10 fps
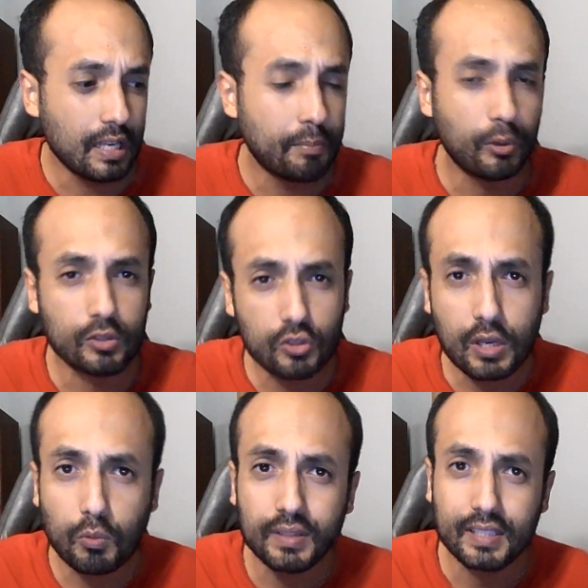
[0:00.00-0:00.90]
y por eso se
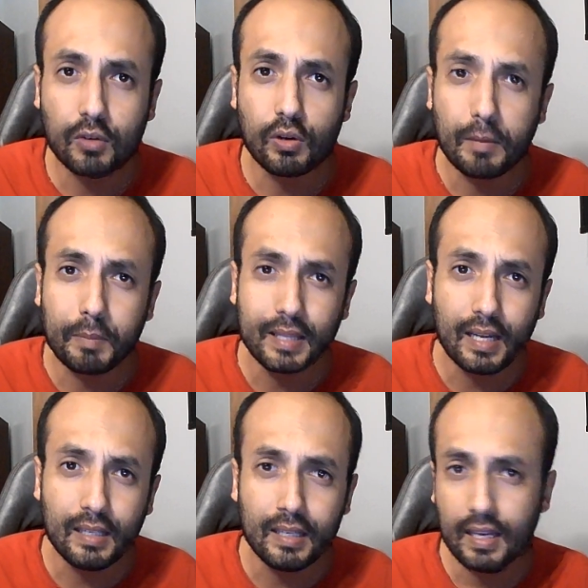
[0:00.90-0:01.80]
encuentra con el
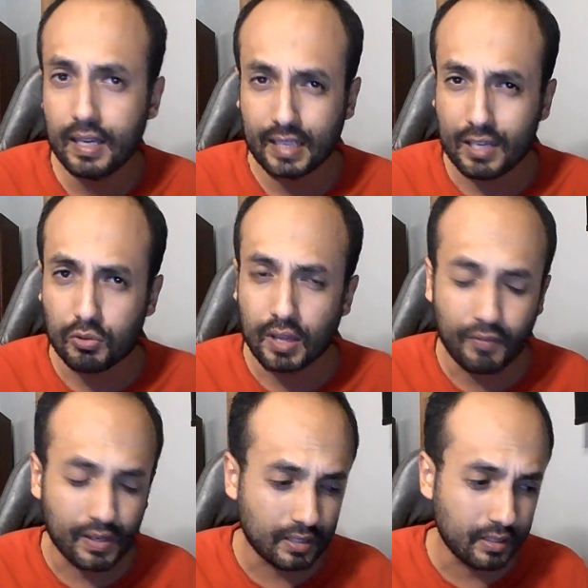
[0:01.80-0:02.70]
penal, que es una
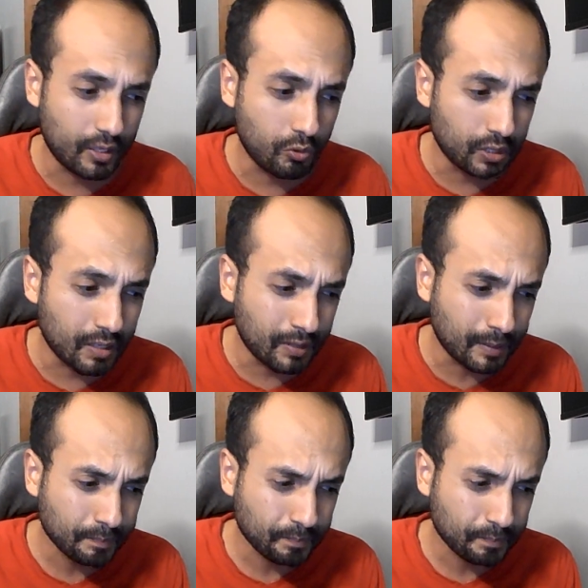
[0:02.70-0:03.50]
falta indiscutible